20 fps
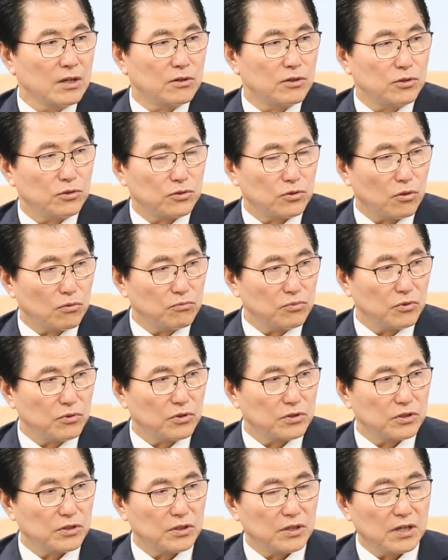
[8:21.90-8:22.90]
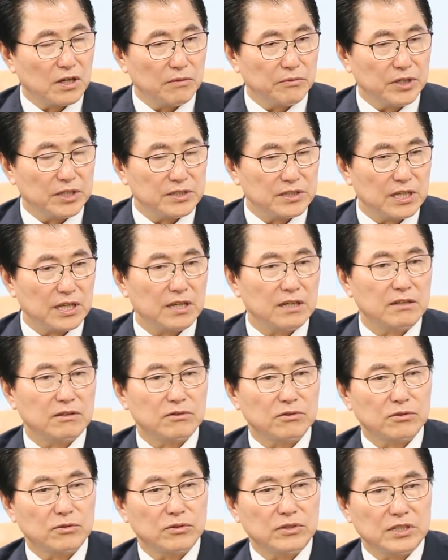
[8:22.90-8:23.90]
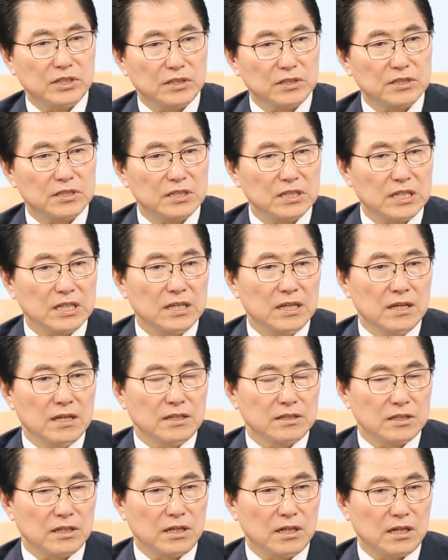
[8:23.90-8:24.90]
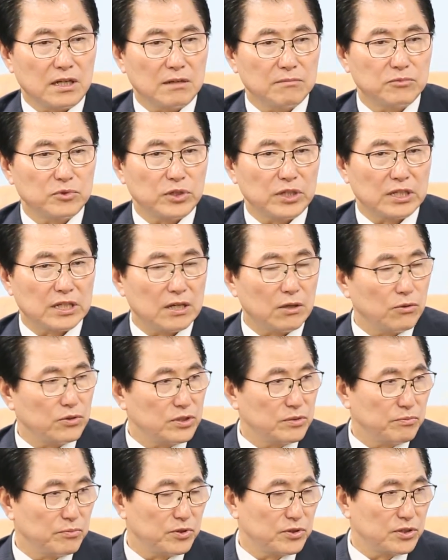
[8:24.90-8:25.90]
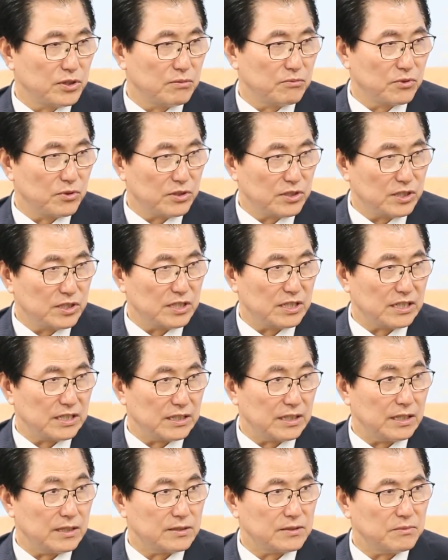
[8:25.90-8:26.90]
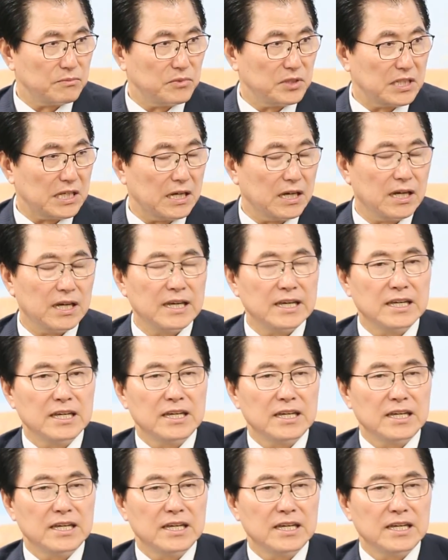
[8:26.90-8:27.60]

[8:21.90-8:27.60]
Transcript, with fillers: 그리고 동북권으로 가면 생일도도 역시 전라남도에 가고 싶은 섬으로 지정이 되 있습니다.